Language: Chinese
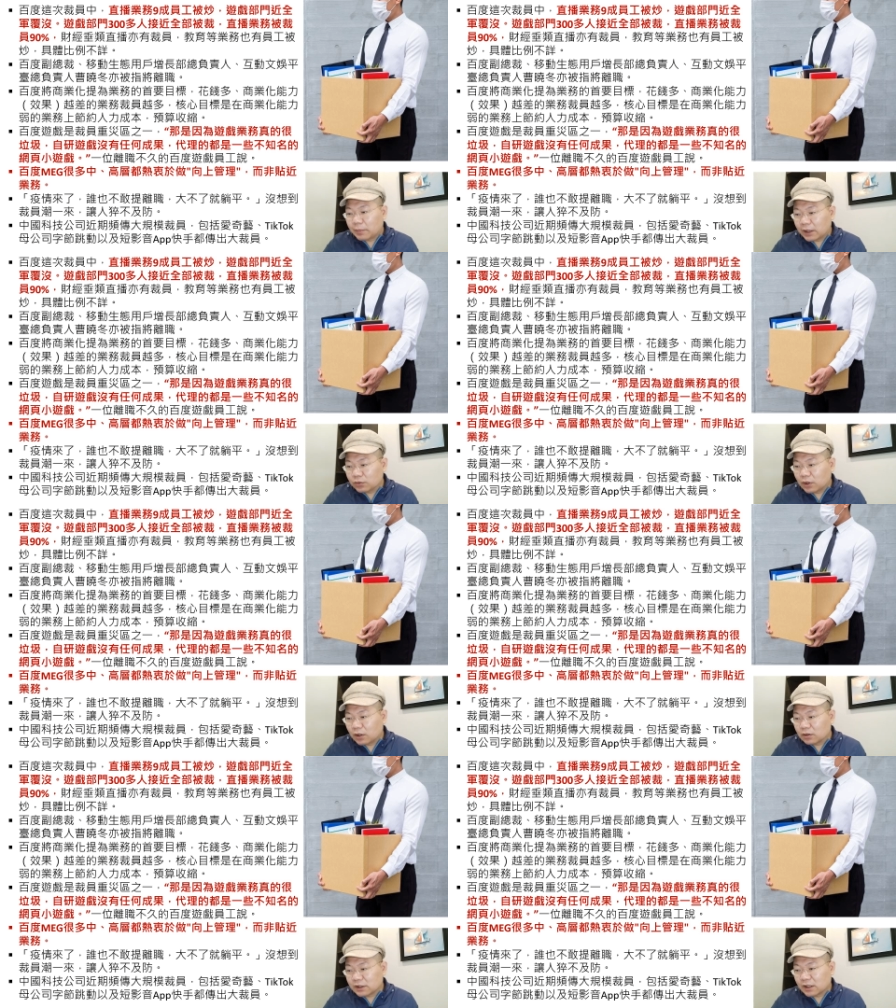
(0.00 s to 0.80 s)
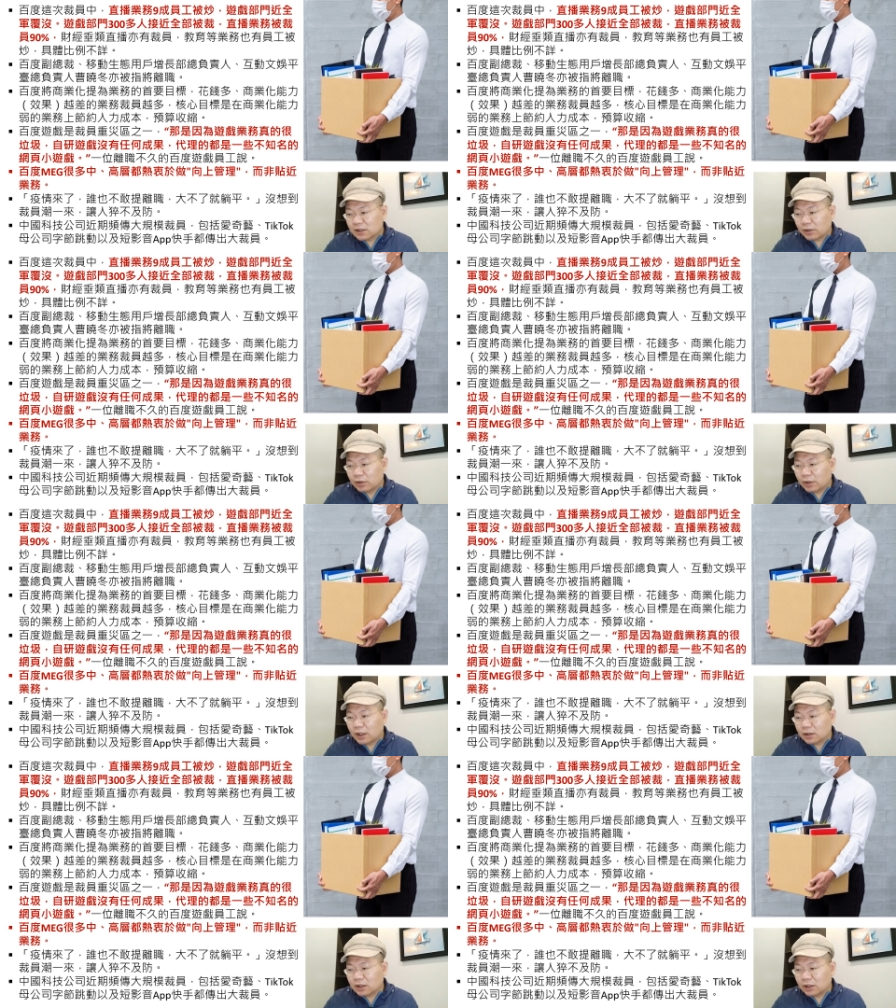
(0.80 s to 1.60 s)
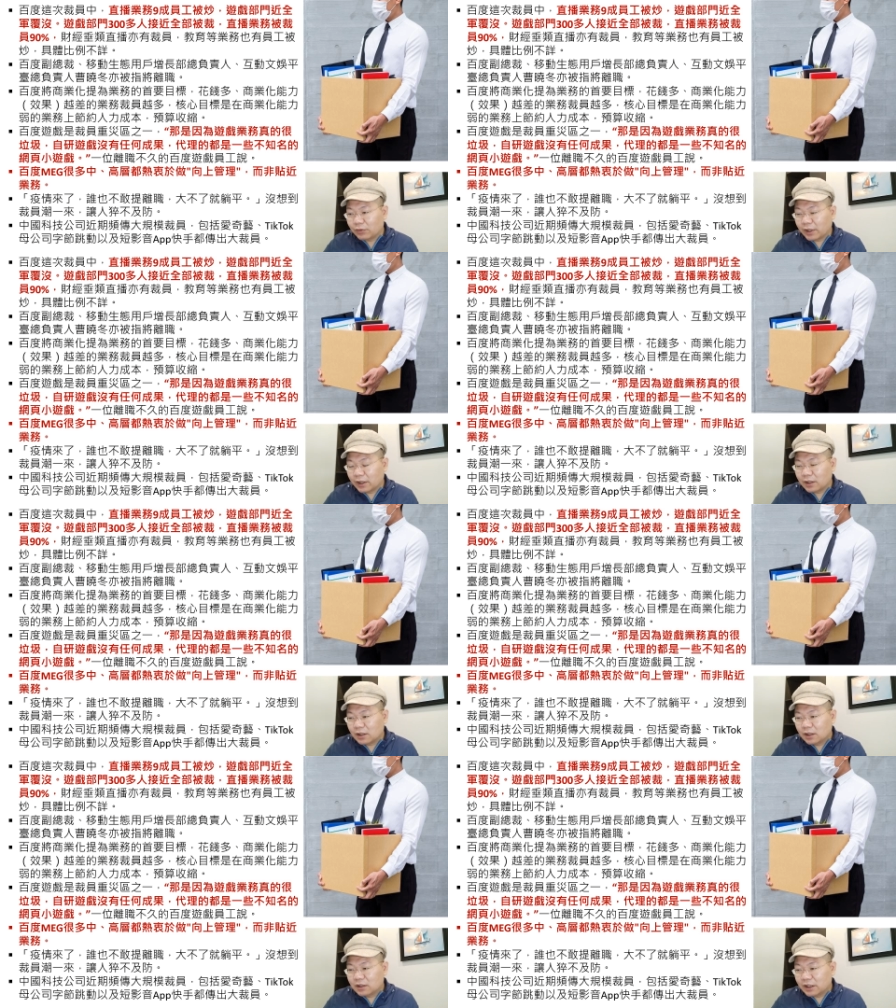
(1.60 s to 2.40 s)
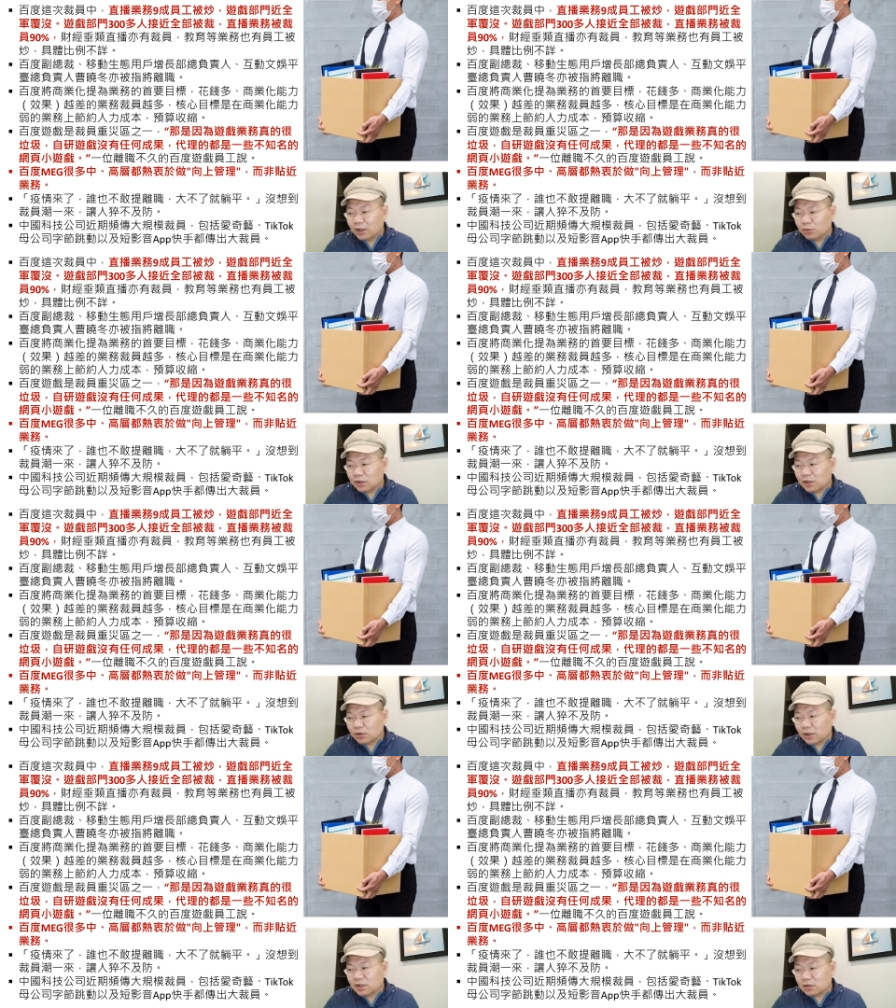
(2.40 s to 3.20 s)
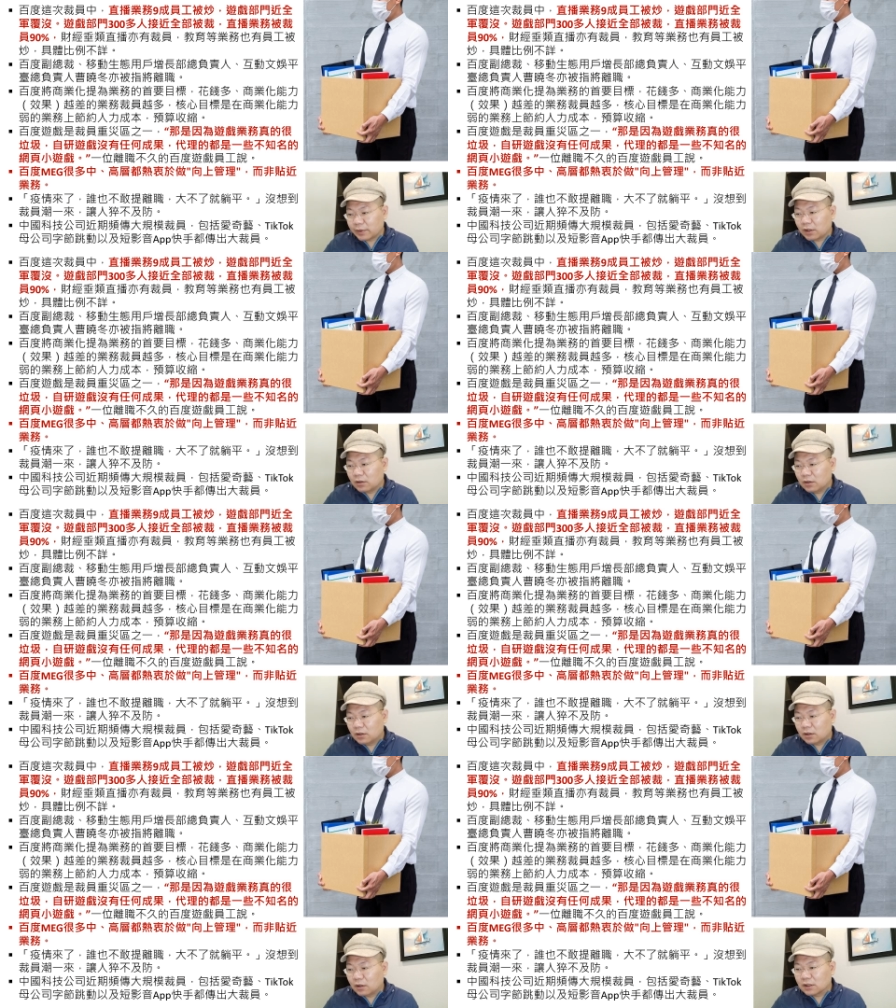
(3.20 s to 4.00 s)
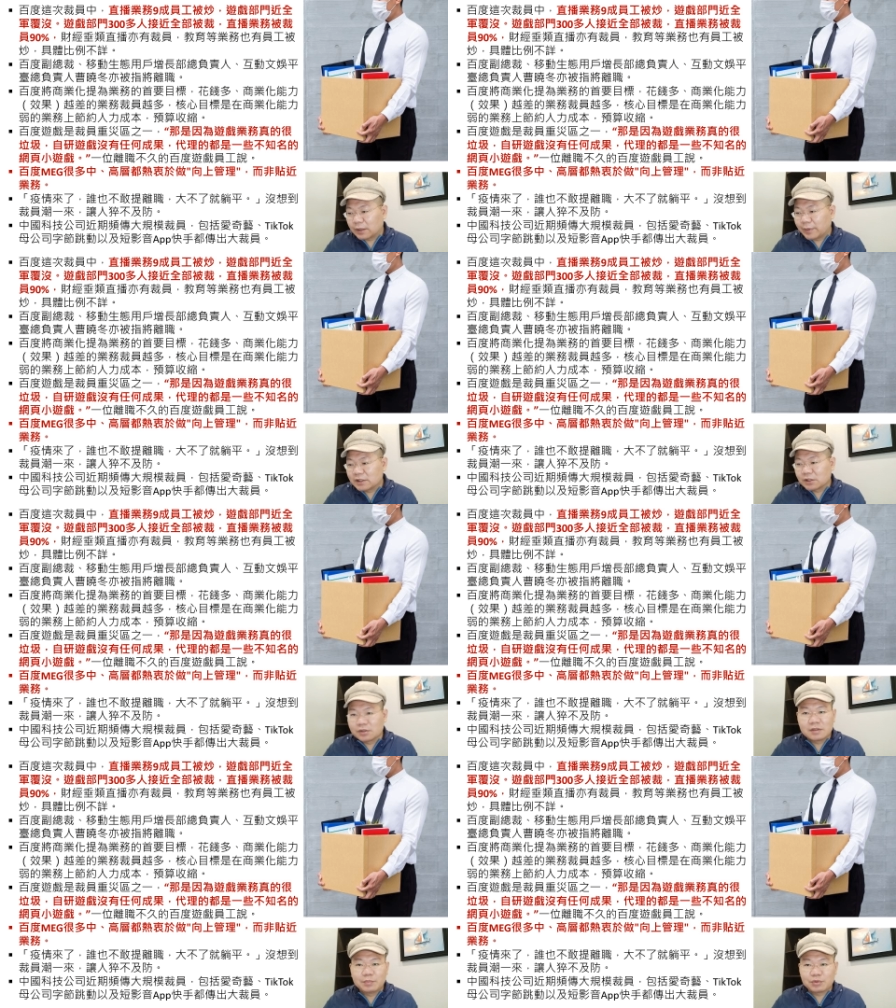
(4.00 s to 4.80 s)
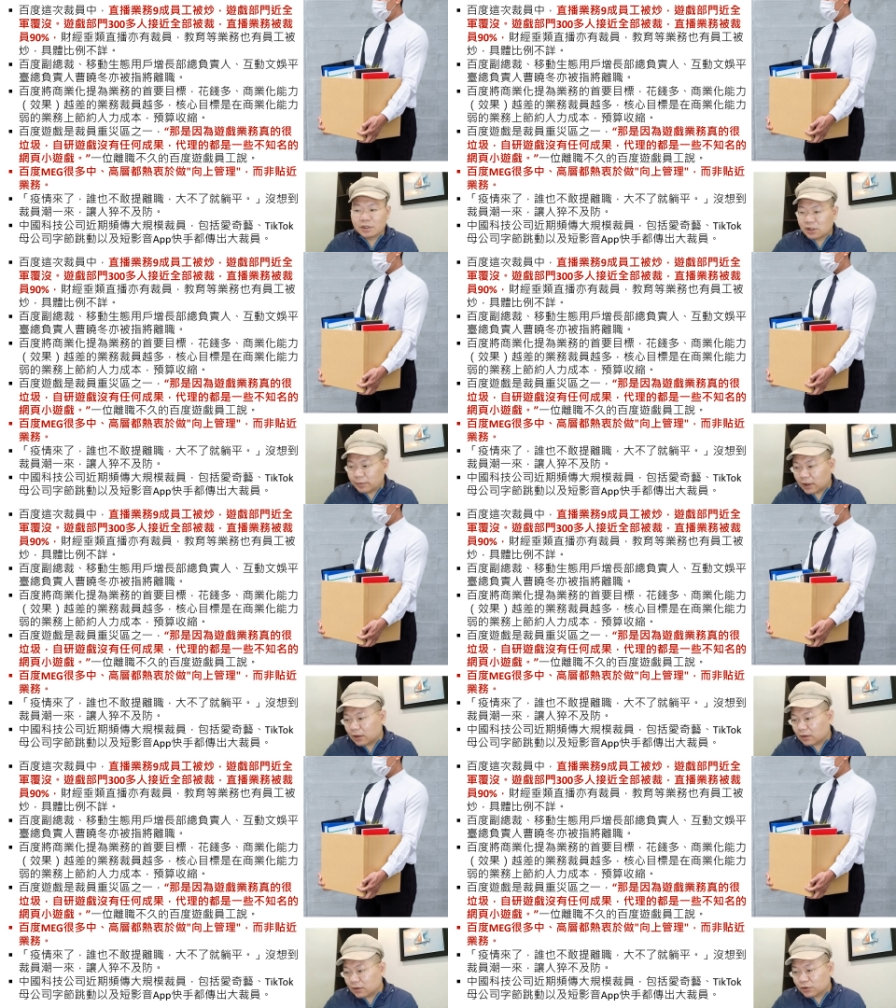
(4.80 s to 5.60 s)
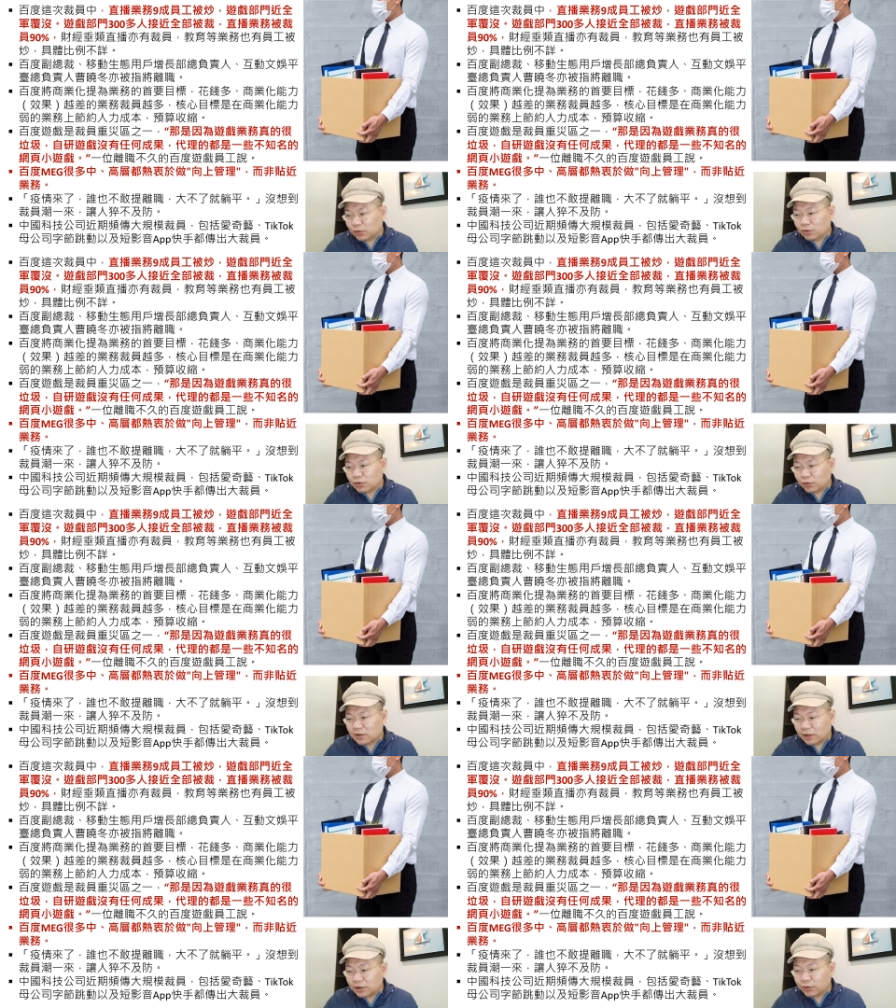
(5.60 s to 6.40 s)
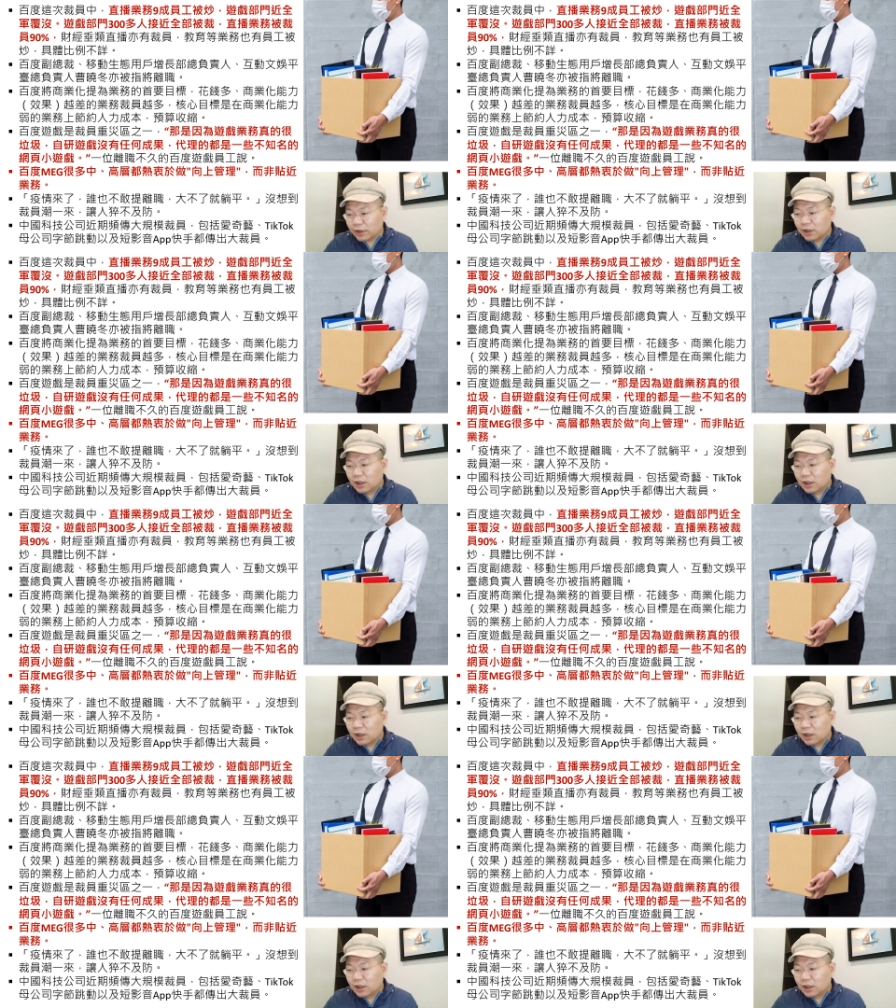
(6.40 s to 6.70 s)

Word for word: 百度哈将商业化提为业务的首要指标啊，坦白讲就是不赚钱嘛哈。说说扯一堆。